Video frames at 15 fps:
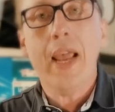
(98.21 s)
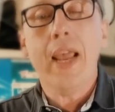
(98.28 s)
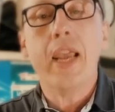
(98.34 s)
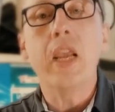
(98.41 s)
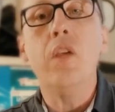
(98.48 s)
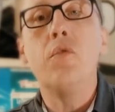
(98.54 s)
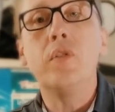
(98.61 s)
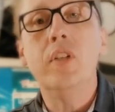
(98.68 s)
et
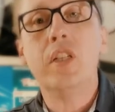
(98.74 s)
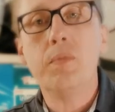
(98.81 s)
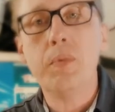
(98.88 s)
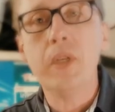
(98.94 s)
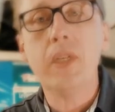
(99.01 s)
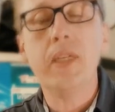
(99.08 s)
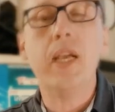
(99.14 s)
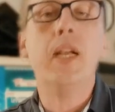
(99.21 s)
il vous
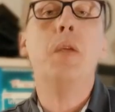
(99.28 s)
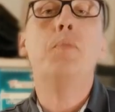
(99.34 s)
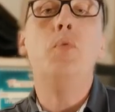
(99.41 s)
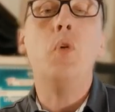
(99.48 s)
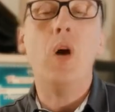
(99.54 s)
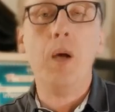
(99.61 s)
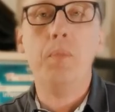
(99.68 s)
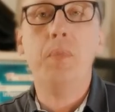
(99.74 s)
explique qu'elle est plus
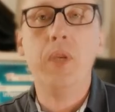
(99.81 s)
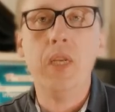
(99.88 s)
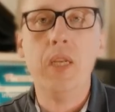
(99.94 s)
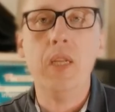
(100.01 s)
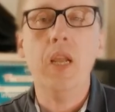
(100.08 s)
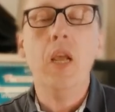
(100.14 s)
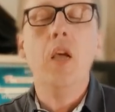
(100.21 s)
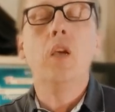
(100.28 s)

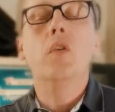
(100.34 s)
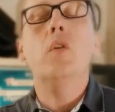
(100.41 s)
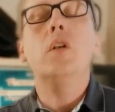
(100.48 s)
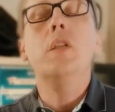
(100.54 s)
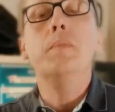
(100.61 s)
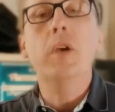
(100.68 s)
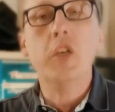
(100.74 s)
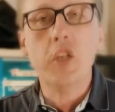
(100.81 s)
rapide, que
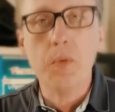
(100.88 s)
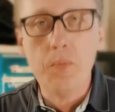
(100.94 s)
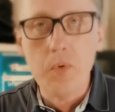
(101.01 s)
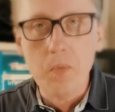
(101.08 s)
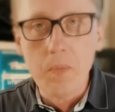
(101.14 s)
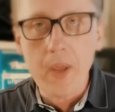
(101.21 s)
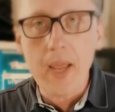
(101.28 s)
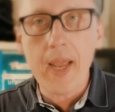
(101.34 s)
l'image est plus
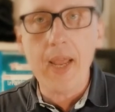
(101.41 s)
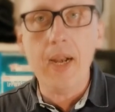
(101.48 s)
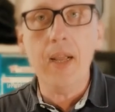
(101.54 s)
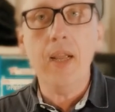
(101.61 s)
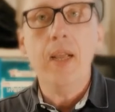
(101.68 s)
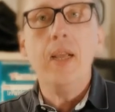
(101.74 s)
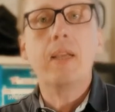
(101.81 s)
belle,